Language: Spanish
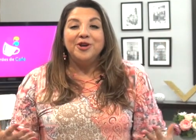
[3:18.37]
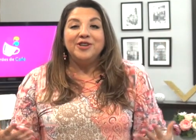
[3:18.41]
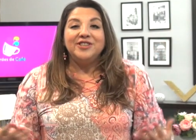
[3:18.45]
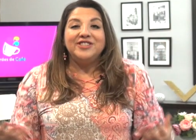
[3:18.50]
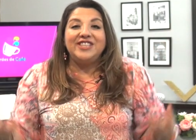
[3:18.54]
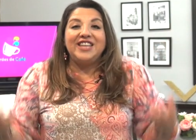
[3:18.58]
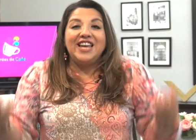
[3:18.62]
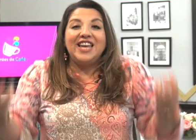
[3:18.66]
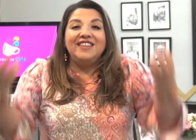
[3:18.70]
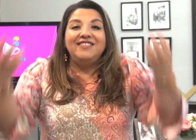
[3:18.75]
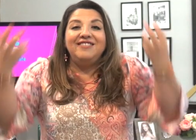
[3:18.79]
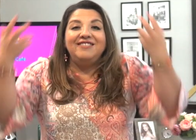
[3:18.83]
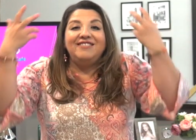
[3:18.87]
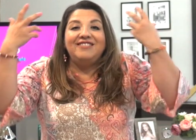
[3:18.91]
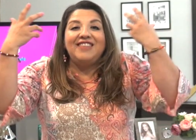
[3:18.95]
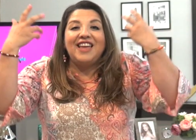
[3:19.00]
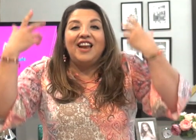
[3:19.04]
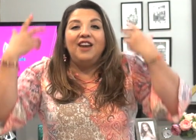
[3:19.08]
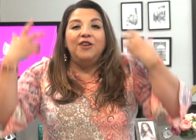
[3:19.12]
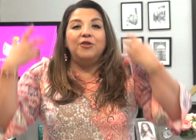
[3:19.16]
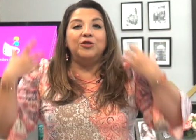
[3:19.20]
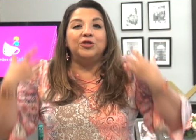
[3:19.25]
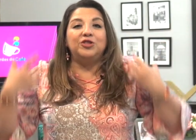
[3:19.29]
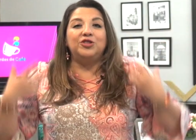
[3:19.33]

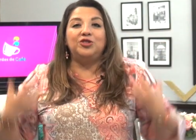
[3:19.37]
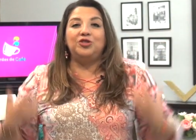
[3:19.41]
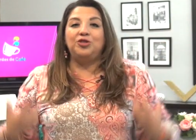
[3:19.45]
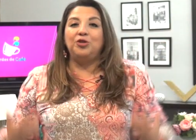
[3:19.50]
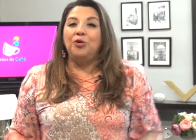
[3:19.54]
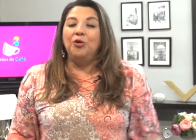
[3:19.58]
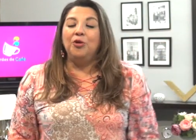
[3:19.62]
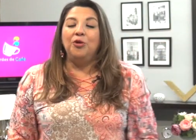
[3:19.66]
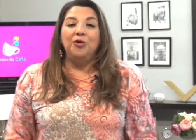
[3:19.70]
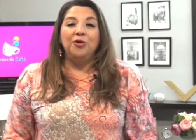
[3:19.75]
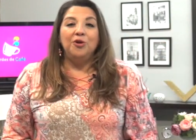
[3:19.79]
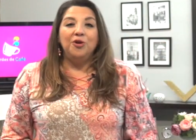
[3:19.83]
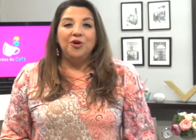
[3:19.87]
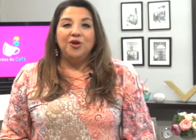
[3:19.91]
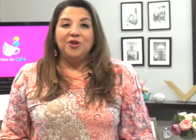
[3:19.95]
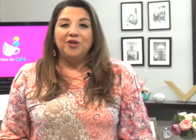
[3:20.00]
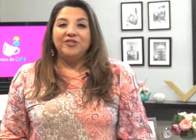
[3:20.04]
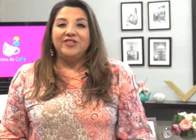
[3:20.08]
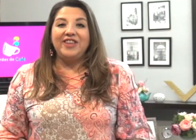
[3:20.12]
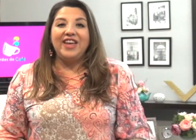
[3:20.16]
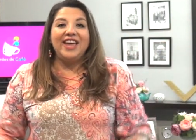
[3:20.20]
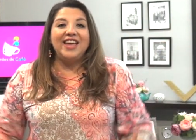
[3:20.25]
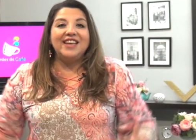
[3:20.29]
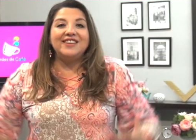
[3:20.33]
siéntelo tú,
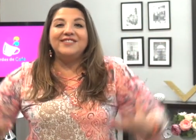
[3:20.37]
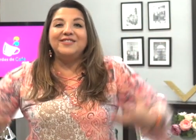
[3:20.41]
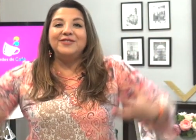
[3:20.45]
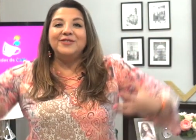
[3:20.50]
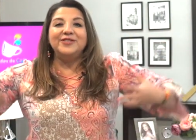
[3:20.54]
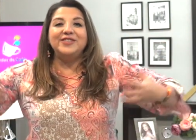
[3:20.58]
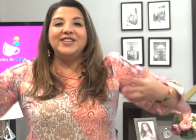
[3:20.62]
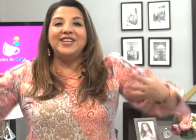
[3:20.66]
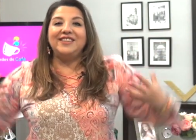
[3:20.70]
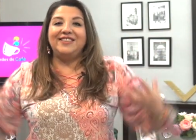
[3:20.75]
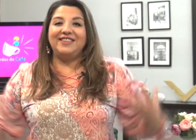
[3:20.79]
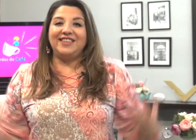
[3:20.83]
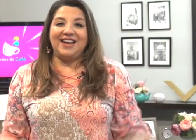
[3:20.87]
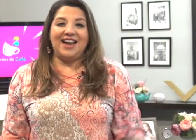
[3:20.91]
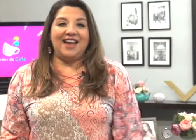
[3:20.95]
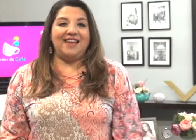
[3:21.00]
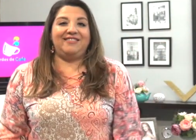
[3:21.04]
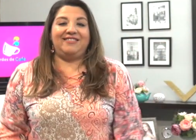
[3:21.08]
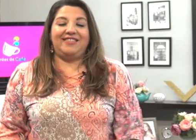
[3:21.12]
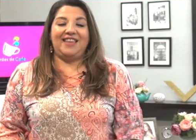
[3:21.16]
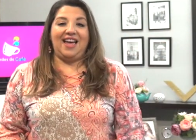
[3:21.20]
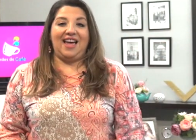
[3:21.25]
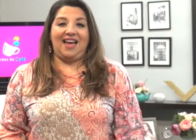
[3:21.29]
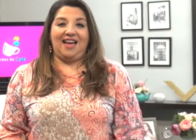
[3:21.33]
de eso se
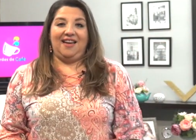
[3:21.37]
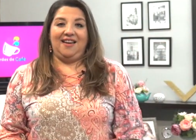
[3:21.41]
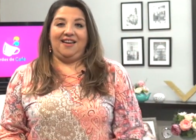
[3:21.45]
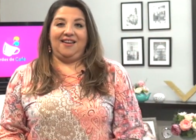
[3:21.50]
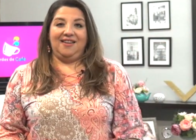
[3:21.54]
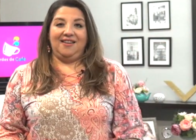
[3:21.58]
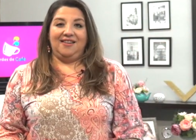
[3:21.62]
trata.